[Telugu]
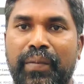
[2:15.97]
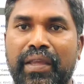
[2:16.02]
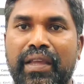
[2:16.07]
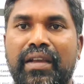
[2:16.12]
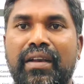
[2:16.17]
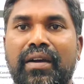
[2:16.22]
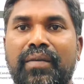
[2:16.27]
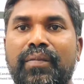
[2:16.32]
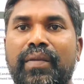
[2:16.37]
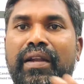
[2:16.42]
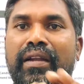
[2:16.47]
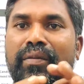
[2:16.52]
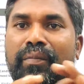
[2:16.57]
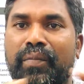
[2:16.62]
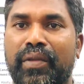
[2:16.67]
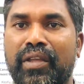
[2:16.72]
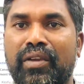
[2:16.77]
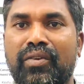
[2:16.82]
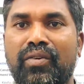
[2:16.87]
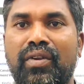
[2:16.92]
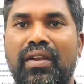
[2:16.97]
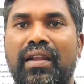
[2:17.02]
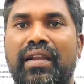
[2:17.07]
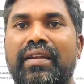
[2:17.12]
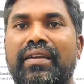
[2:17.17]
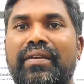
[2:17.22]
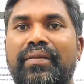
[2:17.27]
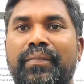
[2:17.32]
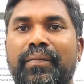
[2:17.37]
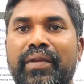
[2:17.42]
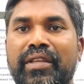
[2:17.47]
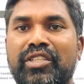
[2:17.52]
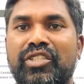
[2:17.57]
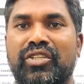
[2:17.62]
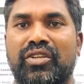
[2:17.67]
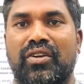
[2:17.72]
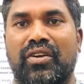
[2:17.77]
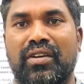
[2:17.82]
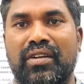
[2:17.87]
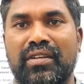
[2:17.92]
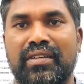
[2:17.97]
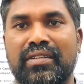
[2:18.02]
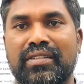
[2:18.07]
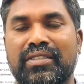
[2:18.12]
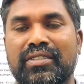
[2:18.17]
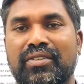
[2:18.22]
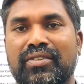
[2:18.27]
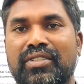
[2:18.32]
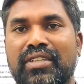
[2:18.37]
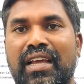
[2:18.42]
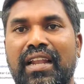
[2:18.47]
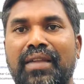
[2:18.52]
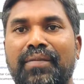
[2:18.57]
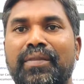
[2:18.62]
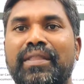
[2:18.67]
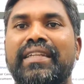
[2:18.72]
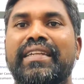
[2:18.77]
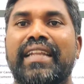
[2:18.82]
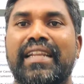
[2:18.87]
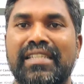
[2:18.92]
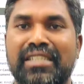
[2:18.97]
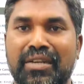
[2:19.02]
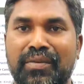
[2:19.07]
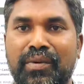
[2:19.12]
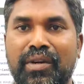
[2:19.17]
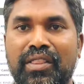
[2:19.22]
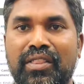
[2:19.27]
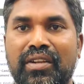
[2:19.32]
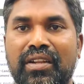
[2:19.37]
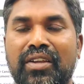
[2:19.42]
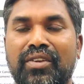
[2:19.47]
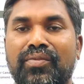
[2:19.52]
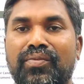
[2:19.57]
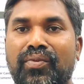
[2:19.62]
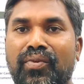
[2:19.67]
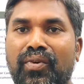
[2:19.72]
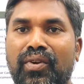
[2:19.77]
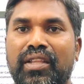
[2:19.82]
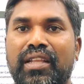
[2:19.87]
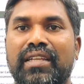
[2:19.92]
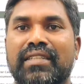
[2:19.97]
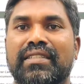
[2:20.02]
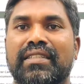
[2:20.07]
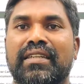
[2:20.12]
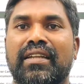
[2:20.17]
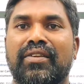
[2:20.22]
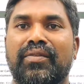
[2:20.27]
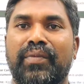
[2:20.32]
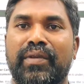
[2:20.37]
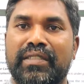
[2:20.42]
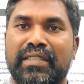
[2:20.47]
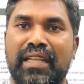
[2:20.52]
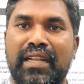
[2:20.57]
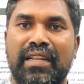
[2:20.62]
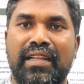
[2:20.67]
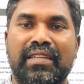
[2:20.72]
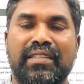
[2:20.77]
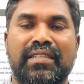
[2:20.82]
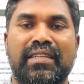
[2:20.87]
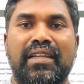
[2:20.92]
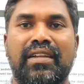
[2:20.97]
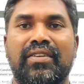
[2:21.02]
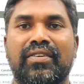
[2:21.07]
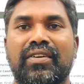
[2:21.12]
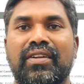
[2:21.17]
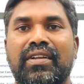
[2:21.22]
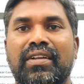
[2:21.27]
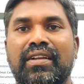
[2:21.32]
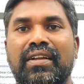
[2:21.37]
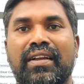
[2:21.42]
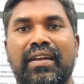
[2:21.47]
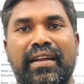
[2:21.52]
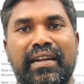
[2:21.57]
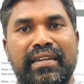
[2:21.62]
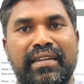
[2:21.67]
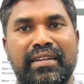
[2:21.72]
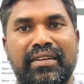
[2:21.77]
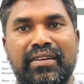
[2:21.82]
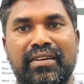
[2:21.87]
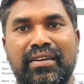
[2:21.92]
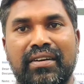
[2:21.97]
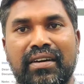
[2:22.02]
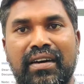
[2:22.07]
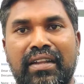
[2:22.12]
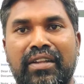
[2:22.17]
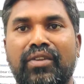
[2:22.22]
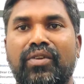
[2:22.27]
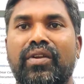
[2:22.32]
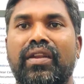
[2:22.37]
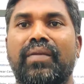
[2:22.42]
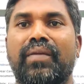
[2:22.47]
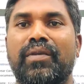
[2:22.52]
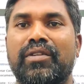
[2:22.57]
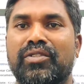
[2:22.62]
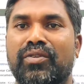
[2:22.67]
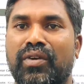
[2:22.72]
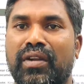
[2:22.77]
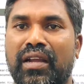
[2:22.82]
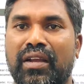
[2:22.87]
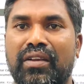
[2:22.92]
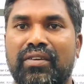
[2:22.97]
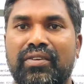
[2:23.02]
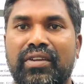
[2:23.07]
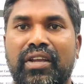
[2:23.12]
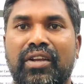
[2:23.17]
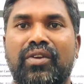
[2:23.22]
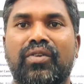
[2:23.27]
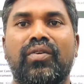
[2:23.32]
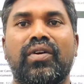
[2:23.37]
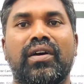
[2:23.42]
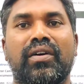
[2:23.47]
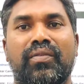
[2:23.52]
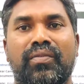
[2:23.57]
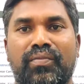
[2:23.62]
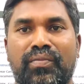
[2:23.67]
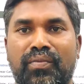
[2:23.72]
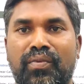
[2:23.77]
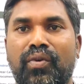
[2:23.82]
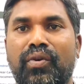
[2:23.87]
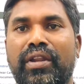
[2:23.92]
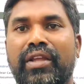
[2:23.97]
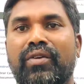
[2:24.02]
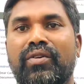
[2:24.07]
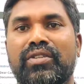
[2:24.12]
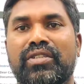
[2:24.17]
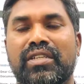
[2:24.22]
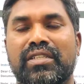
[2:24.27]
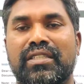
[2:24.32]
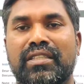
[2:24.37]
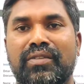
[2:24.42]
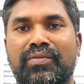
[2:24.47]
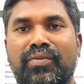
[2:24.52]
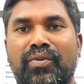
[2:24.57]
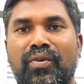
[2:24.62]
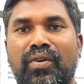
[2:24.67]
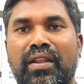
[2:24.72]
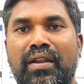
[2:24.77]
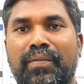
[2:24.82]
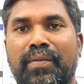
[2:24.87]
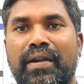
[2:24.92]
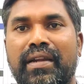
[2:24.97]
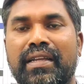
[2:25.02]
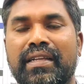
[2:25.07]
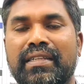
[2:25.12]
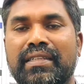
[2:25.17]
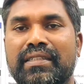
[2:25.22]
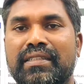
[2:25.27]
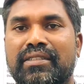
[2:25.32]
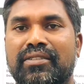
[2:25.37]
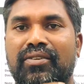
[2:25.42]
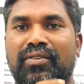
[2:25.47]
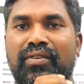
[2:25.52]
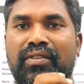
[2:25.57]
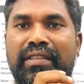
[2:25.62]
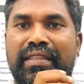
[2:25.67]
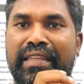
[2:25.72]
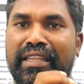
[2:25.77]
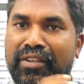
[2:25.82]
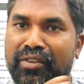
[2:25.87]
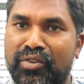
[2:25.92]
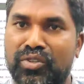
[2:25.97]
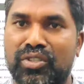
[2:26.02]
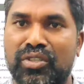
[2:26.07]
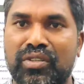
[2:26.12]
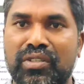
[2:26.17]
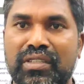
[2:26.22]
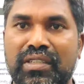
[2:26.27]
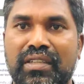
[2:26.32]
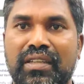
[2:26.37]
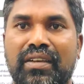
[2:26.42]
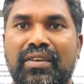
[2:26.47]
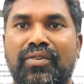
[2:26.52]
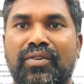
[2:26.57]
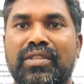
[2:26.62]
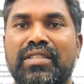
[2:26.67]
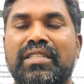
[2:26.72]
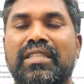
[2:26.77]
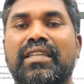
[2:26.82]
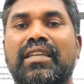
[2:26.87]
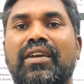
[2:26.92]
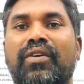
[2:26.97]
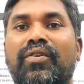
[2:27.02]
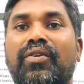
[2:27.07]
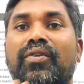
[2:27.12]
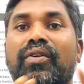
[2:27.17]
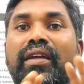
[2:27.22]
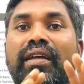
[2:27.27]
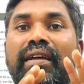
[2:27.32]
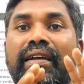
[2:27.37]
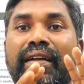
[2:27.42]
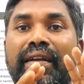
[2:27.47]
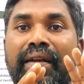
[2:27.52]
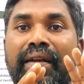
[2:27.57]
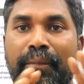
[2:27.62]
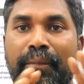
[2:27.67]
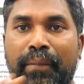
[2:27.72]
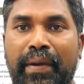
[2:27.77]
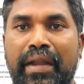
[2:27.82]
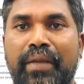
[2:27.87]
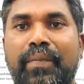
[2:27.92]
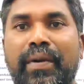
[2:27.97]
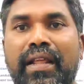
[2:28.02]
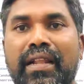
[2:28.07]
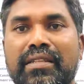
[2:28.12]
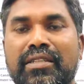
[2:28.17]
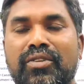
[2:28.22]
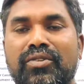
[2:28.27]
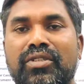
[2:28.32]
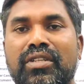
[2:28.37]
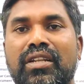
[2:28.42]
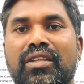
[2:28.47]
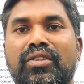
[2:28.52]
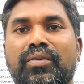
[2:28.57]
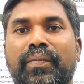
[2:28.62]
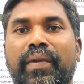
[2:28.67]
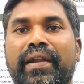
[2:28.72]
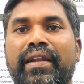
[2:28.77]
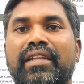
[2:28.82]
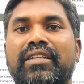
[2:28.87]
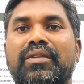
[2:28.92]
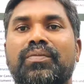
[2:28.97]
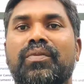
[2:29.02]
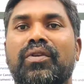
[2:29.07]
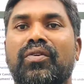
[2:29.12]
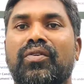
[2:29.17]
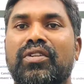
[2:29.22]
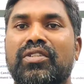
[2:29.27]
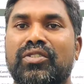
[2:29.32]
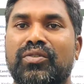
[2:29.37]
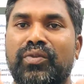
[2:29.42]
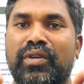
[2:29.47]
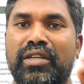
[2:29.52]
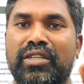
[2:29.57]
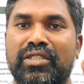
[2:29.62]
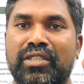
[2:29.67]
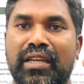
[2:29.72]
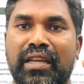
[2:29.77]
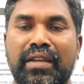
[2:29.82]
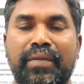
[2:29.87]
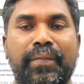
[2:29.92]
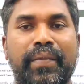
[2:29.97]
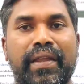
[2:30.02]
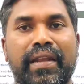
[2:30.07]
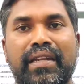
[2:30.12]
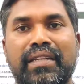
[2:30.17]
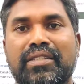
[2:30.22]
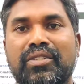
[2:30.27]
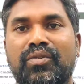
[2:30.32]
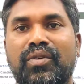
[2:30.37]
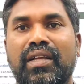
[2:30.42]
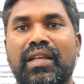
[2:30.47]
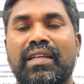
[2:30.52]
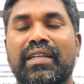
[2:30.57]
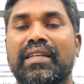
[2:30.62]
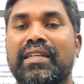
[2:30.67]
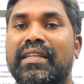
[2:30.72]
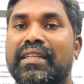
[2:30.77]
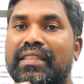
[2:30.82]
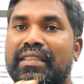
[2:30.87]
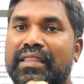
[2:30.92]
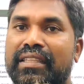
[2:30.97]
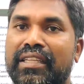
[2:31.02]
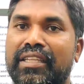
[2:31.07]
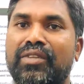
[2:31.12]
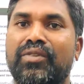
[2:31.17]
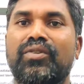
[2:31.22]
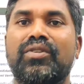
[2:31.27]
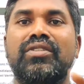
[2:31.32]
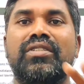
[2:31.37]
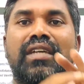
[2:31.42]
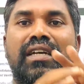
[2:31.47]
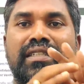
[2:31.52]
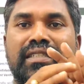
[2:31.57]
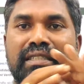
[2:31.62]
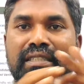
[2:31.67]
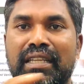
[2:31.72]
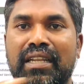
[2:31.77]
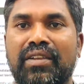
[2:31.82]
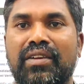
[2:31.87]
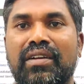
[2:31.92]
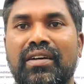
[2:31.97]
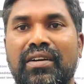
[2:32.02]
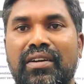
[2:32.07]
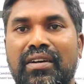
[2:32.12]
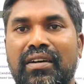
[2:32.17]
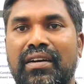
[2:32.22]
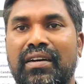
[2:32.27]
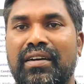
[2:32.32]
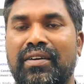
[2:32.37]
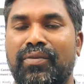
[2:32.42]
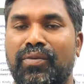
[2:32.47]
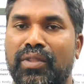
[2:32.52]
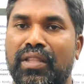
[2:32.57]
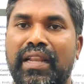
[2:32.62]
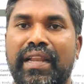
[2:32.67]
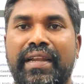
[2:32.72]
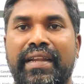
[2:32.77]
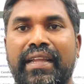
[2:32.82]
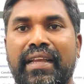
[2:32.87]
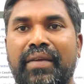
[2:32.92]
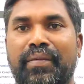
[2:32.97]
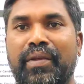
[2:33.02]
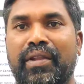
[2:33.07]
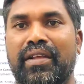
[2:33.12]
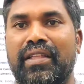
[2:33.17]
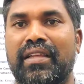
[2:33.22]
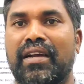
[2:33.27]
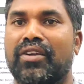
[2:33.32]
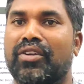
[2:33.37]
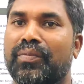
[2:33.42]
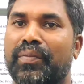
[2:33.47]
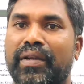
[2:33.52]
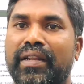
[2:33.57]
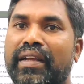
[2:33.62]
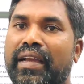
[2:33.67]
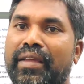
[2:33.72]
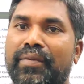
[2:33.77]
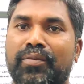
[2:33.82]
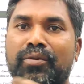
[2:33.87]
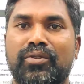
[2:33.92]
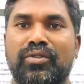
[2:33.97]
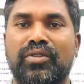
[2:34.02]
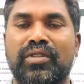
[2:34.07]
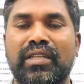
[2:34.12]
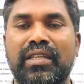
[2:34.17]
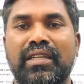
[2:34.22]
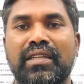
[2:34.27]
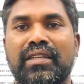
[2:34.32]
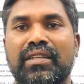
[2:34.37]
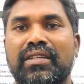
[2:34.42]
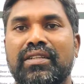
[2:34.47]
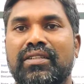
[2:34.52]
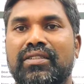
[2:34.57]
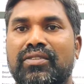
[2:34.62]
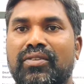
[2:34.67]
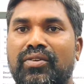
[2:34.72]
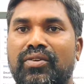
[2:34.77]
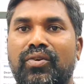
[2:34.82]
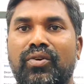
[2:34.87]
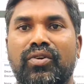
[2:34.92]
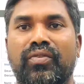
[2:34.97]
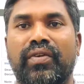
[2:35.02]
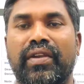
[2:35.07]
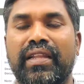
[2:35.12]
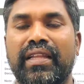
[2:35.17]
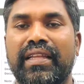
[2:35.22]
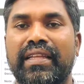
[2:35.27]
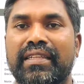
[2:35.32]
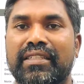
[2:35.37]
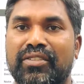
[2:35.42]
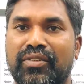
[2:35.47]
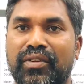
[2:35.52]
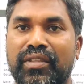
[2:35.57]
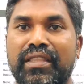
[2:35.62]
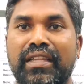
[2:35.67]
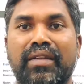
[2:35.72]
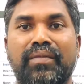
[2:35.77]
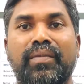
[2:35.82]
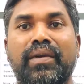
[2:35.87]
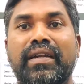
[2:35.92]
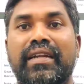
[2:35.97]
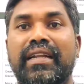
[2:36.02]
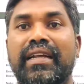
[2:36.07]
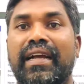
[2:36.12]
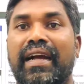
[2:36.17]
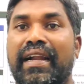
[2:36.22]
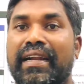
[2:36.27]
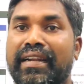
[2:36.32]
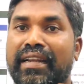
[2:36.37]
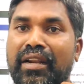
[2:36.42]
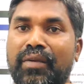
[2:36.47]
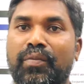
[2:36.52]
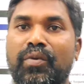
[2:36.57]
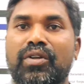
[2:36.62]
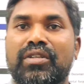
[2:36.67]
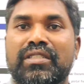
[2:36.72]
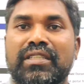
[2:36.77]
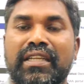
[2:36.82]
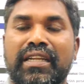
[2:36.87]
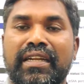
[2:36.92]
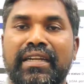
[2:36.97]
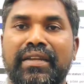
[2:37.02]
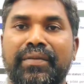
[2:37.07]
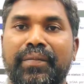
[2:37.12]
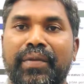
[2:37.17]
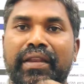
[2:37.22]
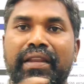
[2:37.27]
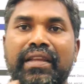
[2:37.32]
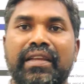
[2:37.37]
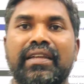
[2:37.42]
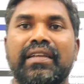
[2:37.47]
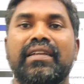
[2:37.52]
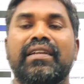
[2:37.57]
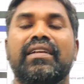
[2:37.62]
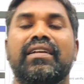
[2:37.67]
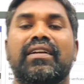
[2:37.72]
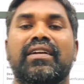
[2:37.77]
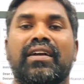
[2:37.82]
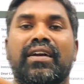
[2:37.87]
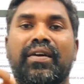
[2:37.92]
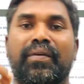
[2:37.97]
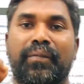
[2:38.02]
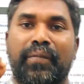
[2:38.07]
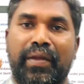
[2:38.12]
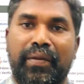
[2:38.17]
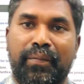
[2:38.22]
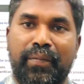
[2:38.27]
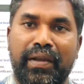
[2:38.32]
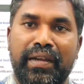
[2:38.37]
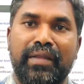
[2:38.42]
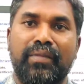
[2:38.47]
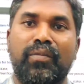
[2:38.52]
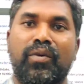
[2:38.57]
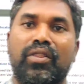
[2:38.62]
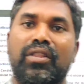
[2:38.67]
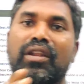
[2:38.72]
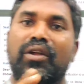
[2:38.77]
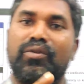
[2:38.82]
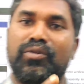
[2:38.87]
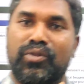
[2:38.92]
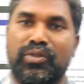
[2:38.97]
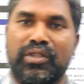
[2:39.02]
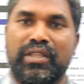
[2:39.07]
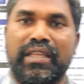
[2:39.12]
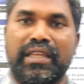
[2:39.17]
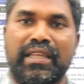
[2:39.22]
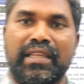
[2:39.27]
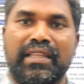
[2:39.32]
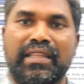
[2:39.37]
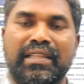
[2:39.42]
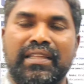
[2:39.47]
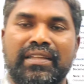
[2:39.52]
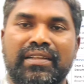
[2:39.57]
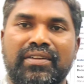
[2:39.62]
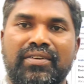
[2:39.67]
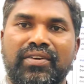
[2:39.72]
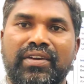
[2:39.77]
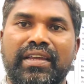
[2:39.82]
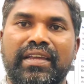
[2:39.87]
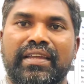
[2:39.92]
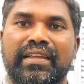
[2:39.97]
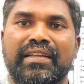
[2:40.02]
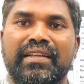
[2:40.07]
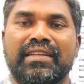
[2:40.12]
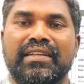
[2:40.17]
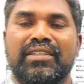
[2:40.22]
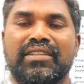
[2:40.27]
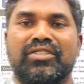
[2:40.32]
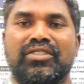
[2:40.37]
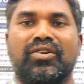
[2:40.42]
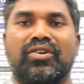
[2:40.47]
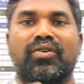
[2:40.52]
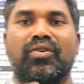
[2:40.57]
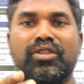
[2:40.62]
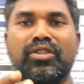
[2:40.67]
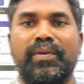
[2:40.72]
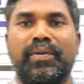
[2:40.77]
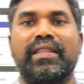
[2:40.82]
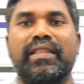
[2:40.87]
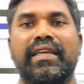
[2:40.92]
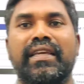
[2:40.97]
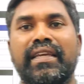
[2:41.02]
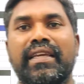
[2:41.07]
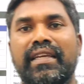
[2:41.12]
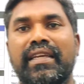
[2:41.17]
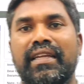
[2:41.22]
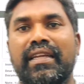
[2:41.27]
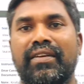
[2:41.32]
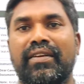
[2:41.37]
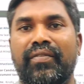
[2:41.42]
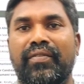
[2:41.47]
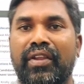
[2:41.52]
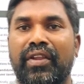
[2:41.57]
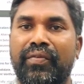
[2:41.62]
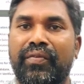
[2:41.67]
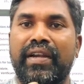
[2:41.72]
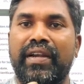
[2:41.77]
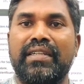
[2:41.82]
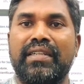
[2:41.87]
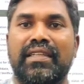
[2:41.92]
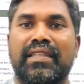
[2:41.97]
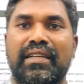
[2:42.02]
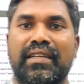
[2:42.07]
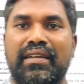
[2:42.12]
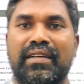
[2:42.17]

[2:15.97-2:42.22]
బీ కామ్ అండ్ బీ కూల్ అండ్ బీ స్ట్రాంగ్ సో చాలామంది టెన్షన్ పడుతున్నారు ఫోన్లు చేస్తున్నారు మెసేజ్ చేస్తున్నారు అండ్ అన్నోన్ uh, నెంబర్స్ కూడా నాకు ఎక్కువ ఫ్లోటింగ్ వచ్చేస్తుంది ఫోన్లు అనమాట సో దీని క్వశ్చన్ గురించి ఎవరు కూడా భయపడాల్సిన అవసరం లేదు మెంటర్షిప్లో ఉన్న స్టూడెంట్స్ కానీ పేరెంట్స్ కూడా దీని గురించి అస్సలు uh, వదిలేయండి ఇక మీరు అది ఆటోమేటిక్గా అయిపోతుంది సో డోంట్ వరీ సో ఇదనమాట అండర్ ప్రాసెసింగ్ అంటే మీనింగ్ మీ పని మొదలవుతుంది ఓకే సో కొంతమందికి వెరిఫైడ్